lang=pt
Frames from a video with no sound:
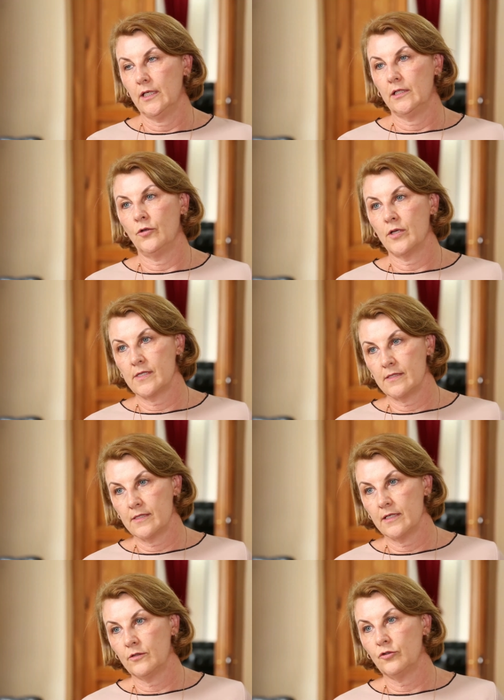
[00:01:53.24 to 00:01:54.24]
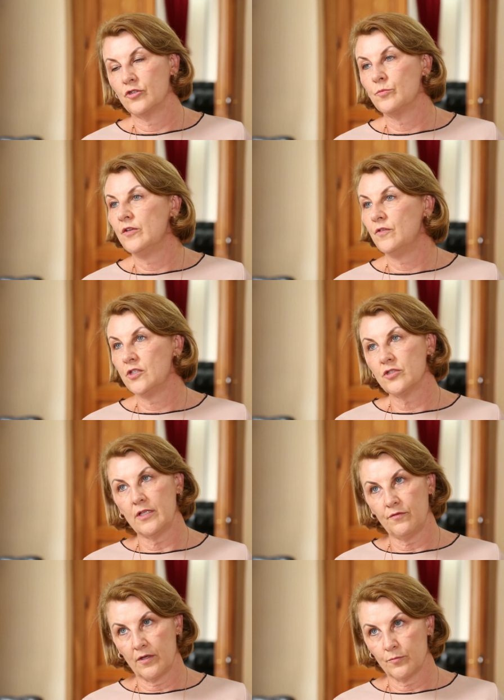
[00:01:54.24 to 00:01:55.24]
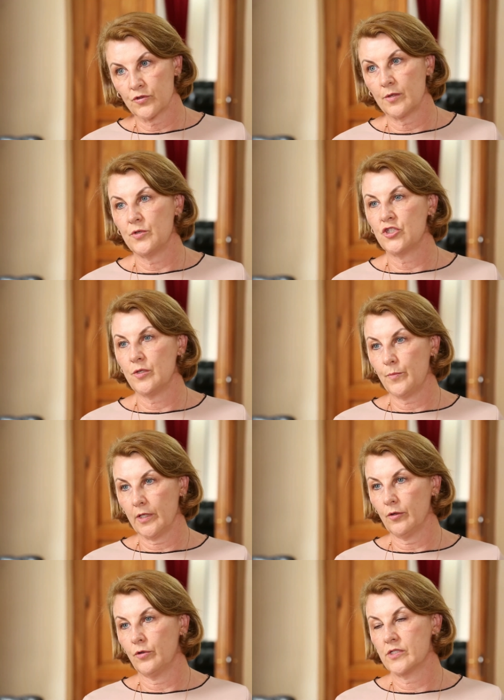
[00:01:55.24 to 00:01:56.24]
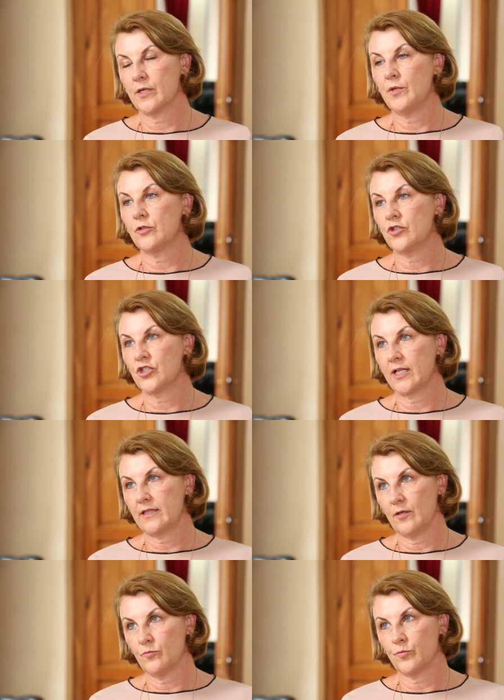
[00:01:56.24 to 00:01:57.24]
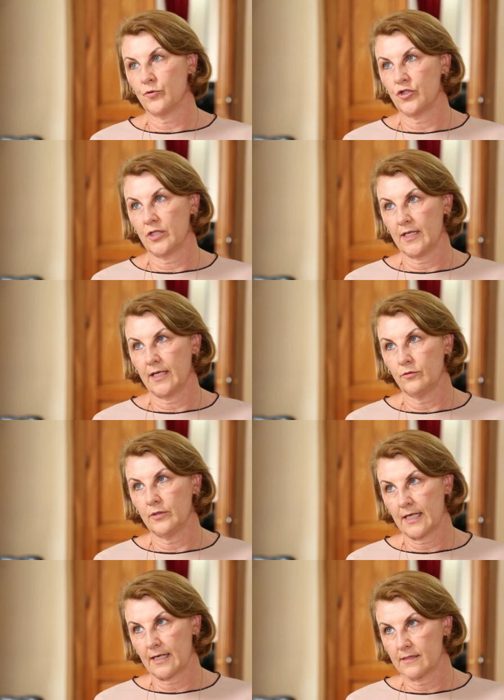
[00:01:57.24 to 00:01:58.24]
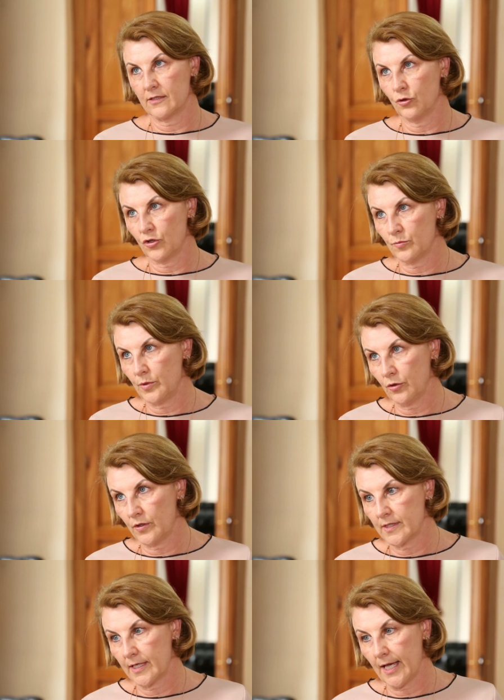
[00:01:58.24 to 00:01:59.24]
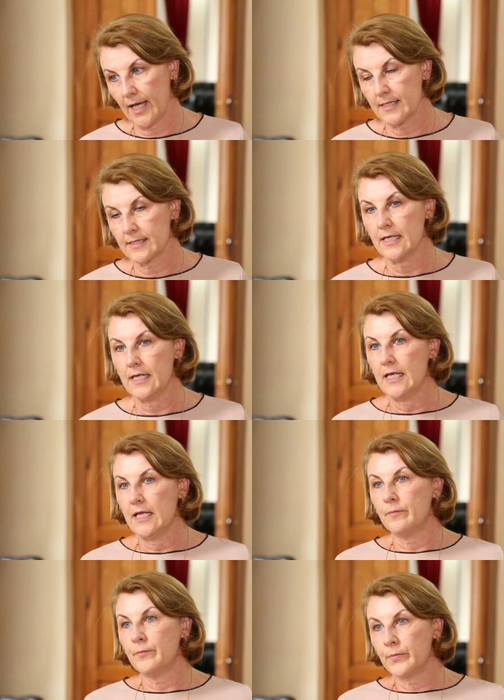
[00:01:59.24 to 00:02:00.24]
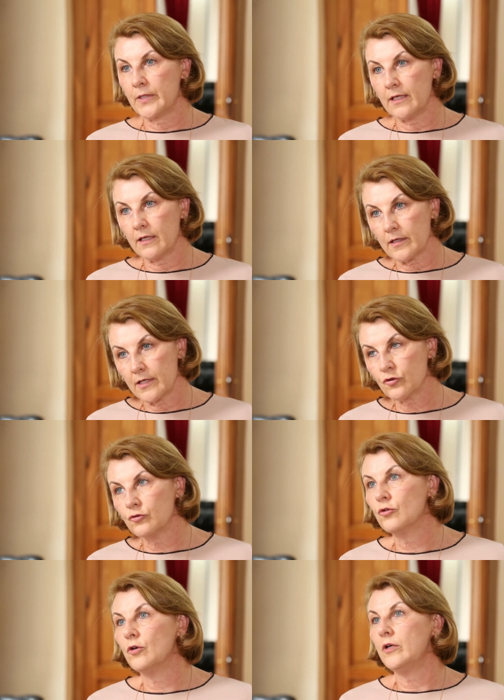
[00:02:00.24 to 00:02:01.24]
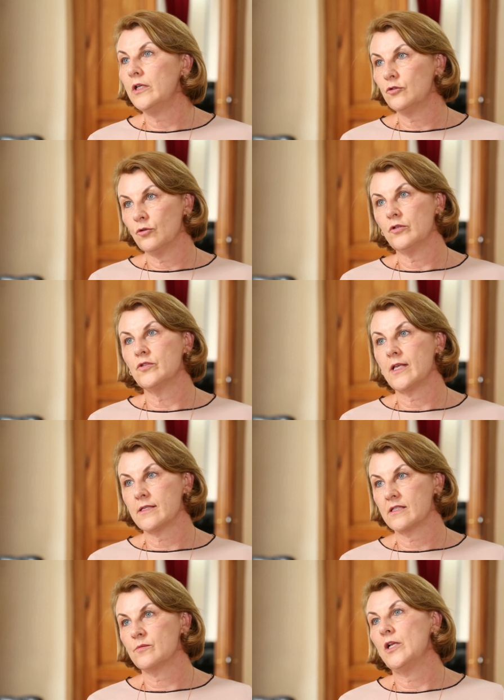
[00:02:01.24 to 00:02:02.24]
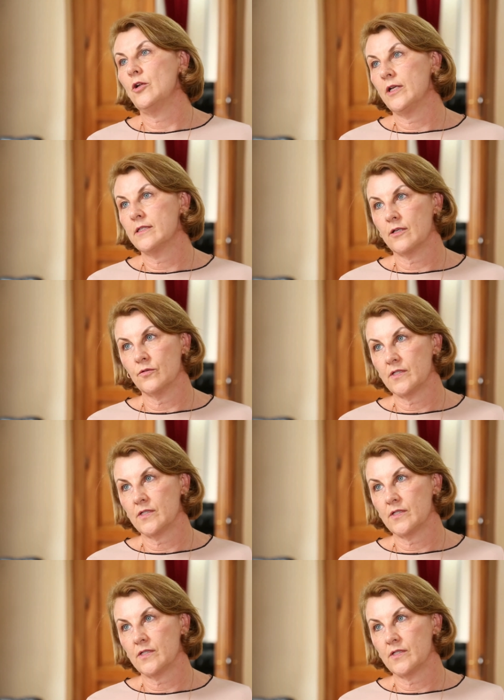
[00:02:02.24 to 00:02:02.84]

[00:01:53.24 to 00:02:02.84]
Nós, esse ano, 2020, devemos repetir pelo orçamento que já temos projetado, na casa de 2 bilhões de reais, que resultou em todas essas melhoras que eu